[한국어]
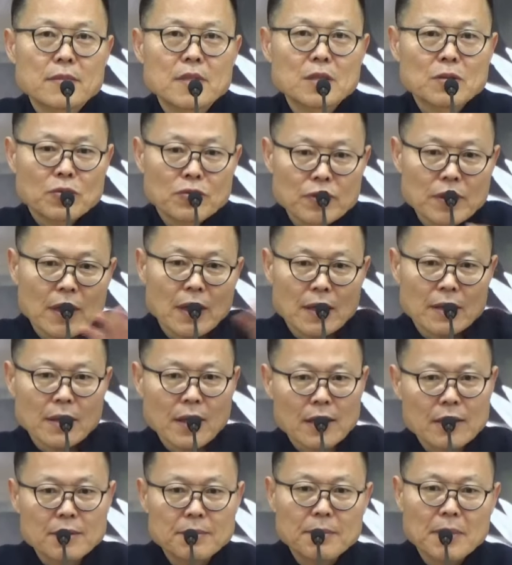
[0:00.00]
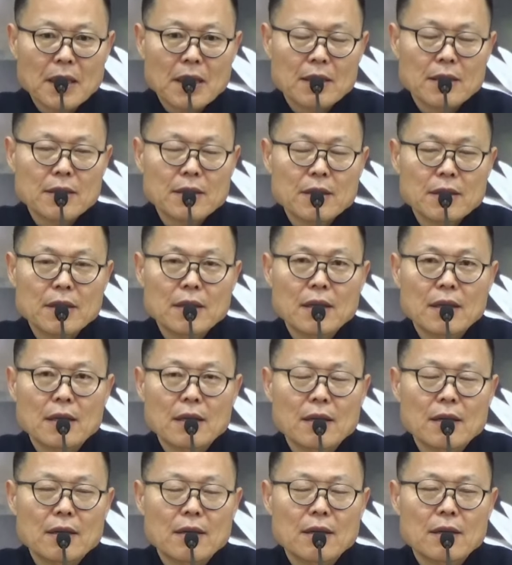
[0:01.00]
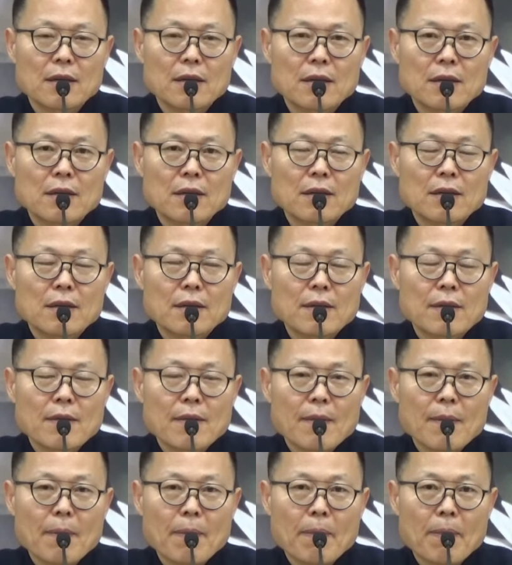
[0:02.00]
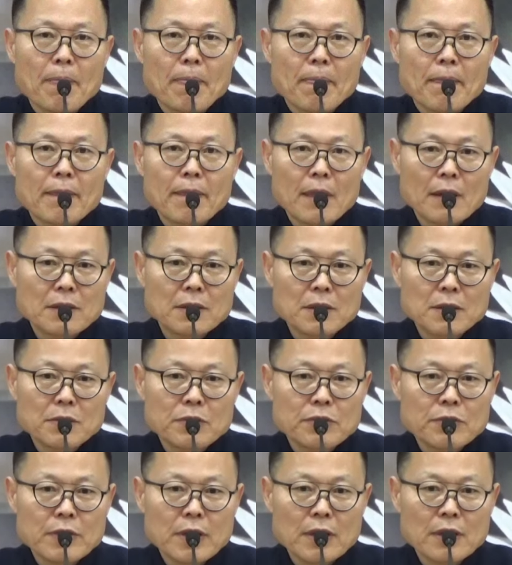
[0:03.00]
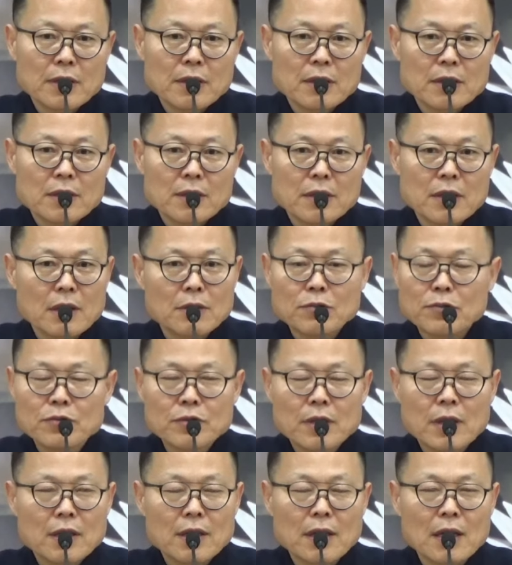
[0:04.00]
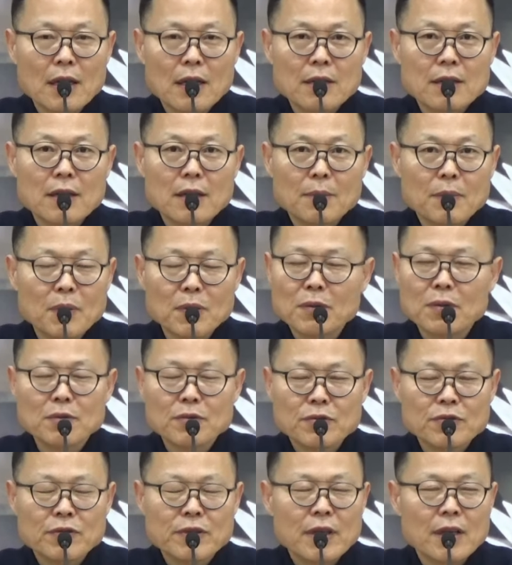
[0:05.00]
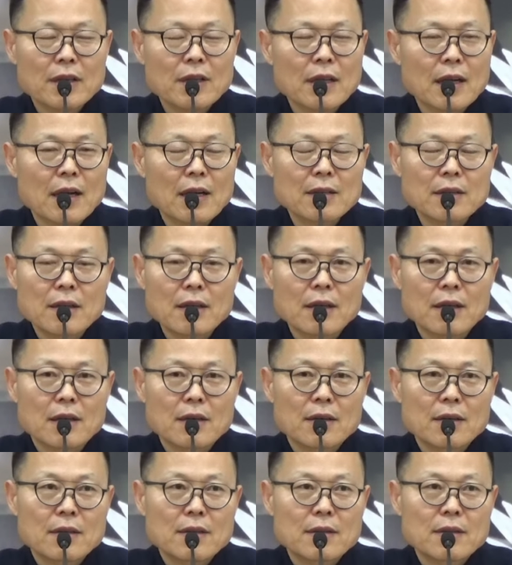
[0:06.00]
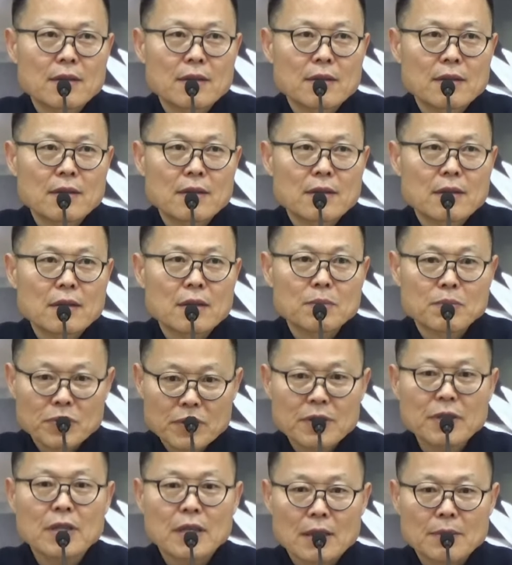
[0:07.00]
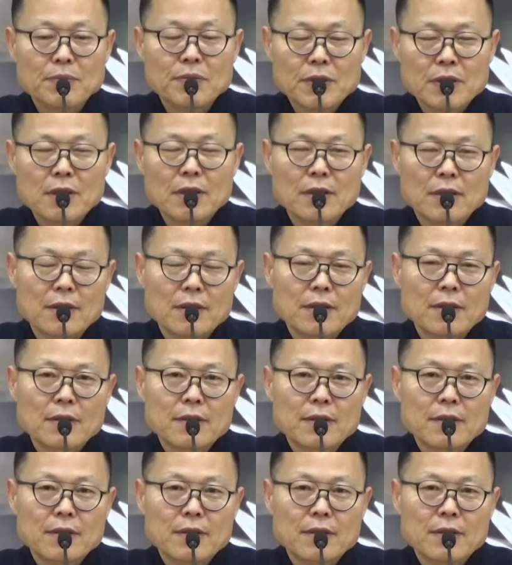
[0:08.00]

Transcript: 중생한테 하는 말이니까. 근데 그 중생이 그냥 중생이 아니야. 보통 중생이 아니야. 그냥 부처야, 부처.